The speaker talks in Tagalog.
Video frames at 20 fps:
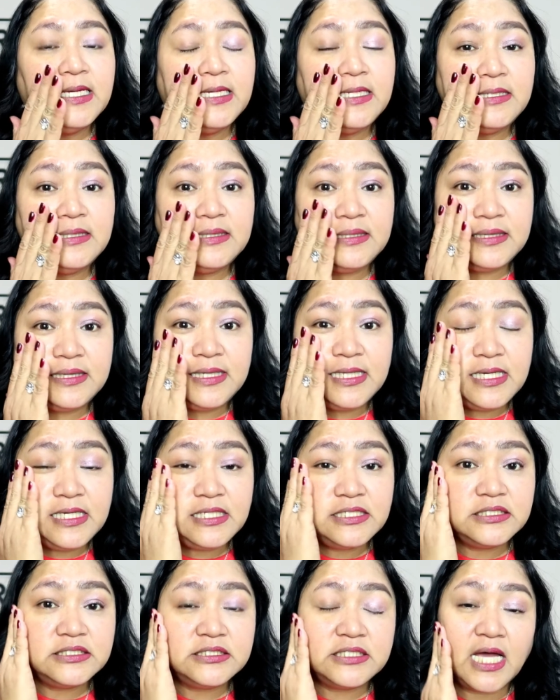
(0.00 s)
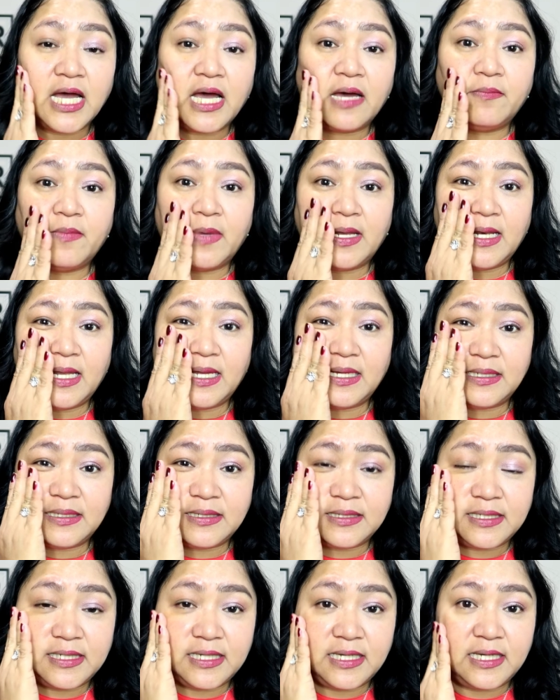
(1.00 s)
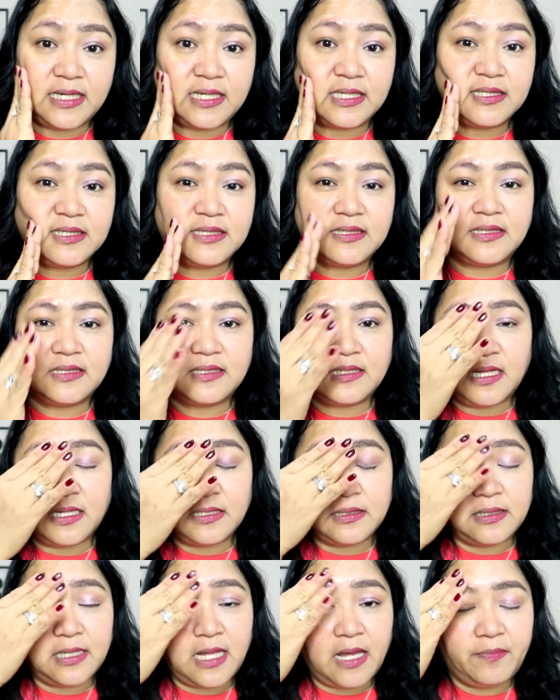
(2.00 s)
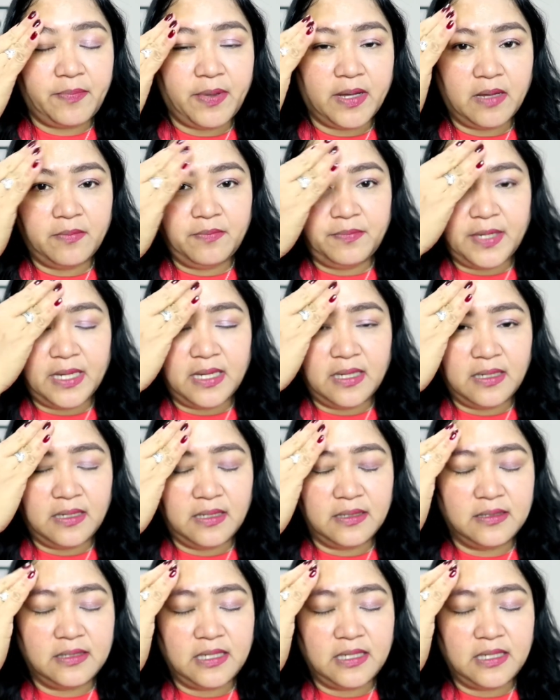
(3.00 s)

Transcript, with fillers: Hindi siya malagkit at napakabang,